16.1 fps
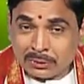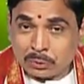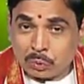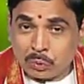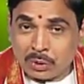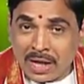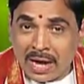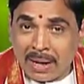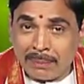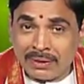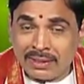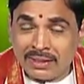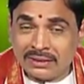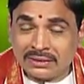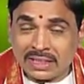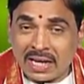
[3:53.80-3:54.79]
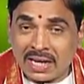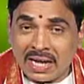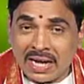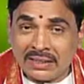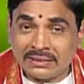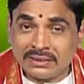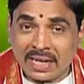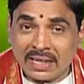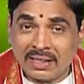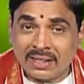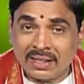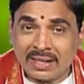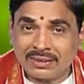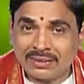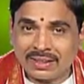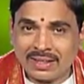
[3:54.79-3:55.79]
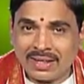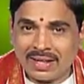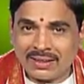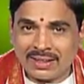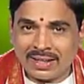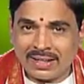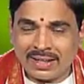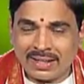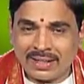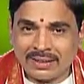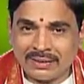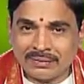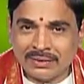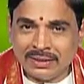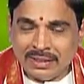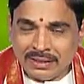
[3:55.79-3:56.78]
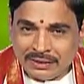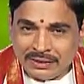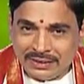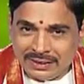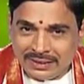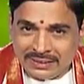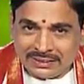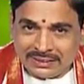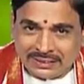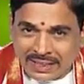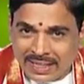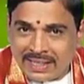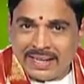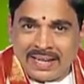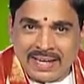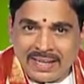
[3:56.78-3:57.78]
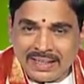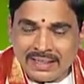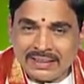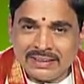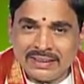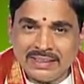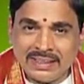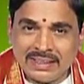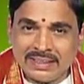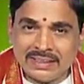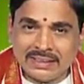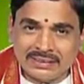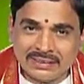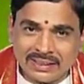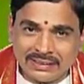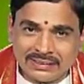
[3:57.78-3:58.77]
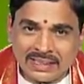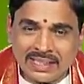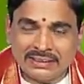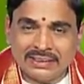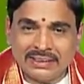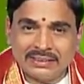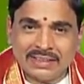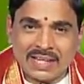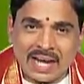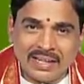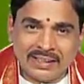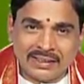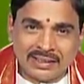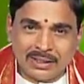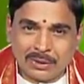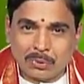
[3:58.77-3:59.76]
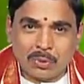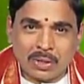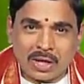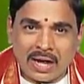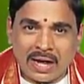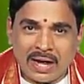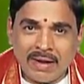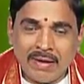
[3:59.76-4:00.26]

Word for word: చూడామణిని చాలా జాగ్రత్తగా దాయాలి ఇది ఇస్తేనే ఈయన ఇంత చేసిన దానికి కూడా